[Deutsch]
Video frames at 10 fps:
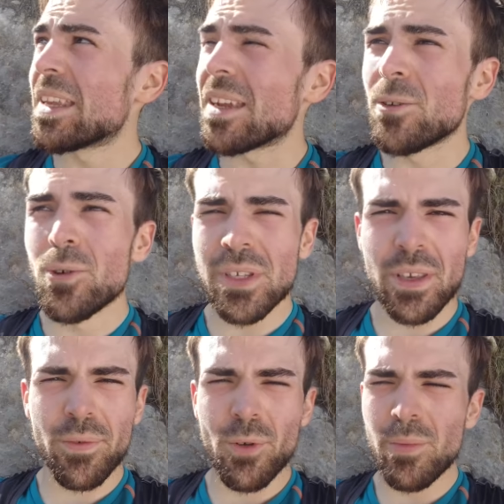Ich hatte ein
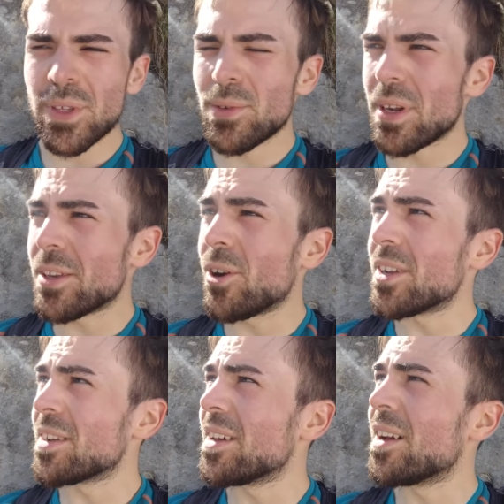gutes Gefühl bezüglich
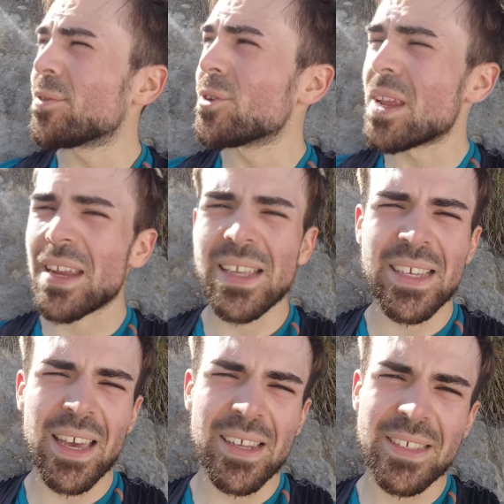heute, aufgrund der
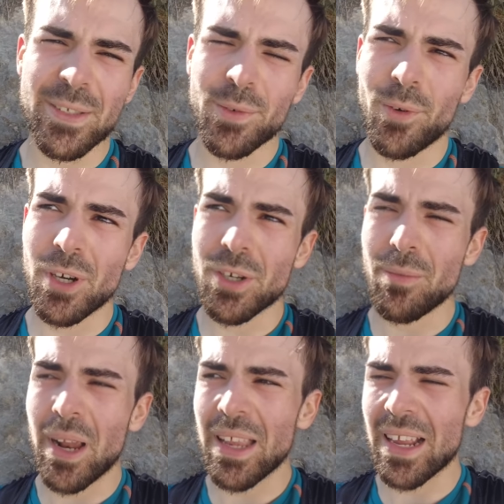Tatsache, dass ich zuvor
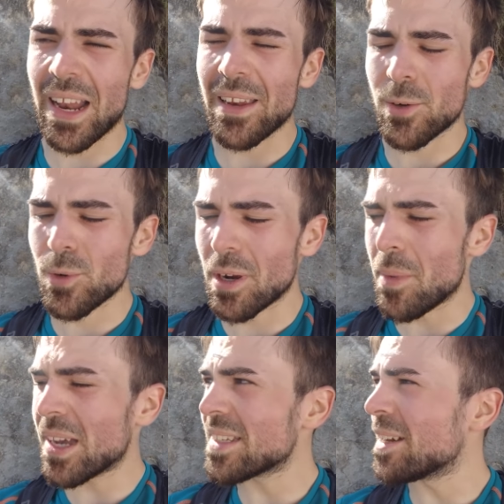schon mal eine kleine Tour
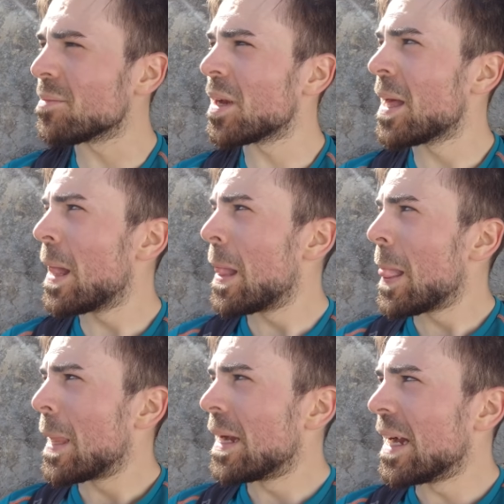gemacht habe.
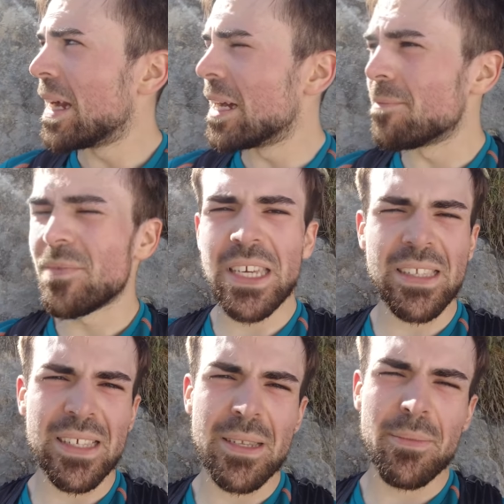Ähm, wie
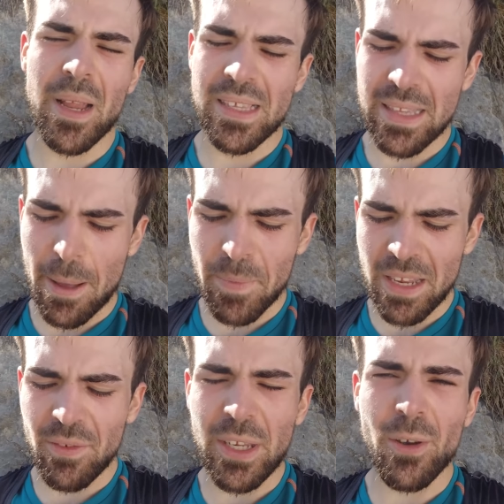ich das in dem letzten
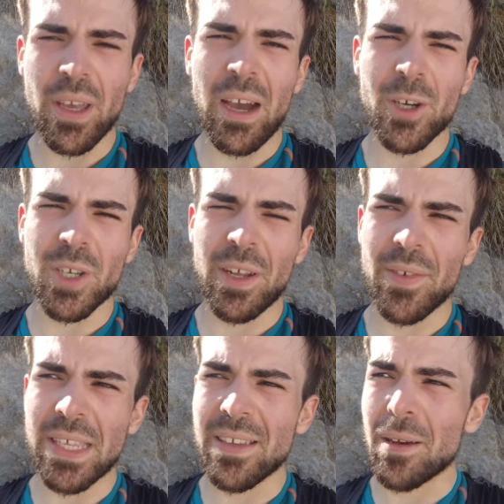Update-Video ja auch schon
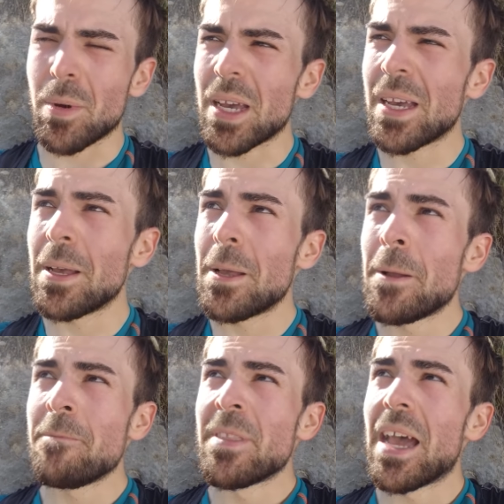erwähnt habe.
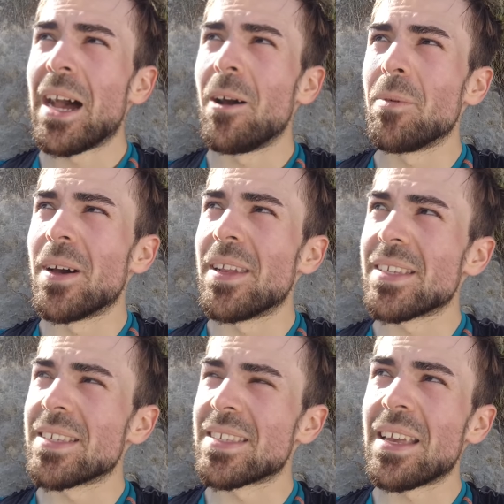Aber
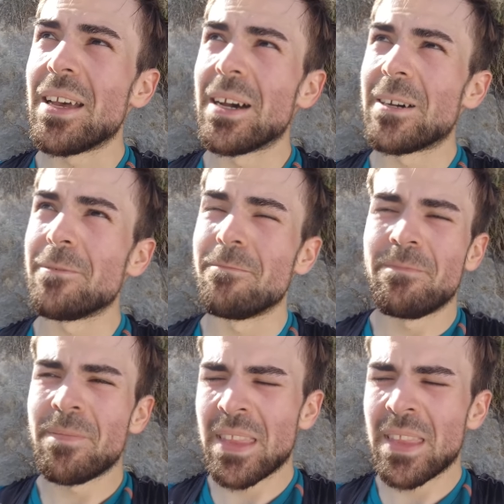das ist, ähm,